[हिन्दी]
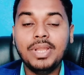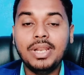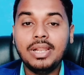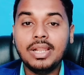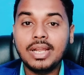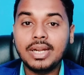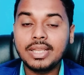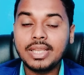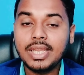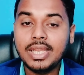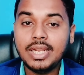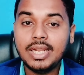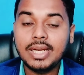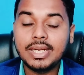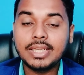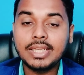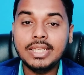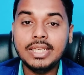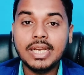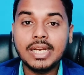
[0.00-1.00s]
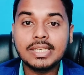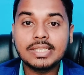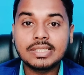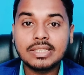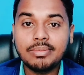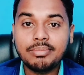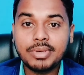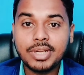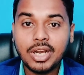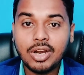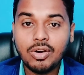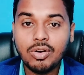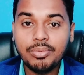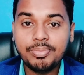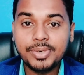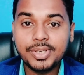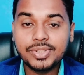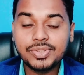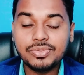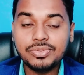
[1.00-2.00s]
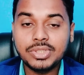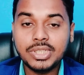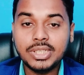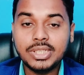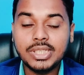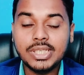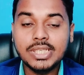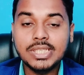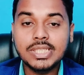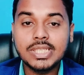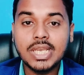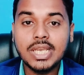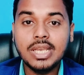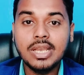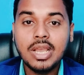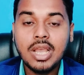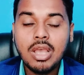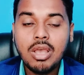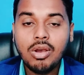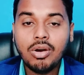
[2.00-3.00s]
पे लड़के लड़कियाँ सबका अपॉर्चुनिटीज़ है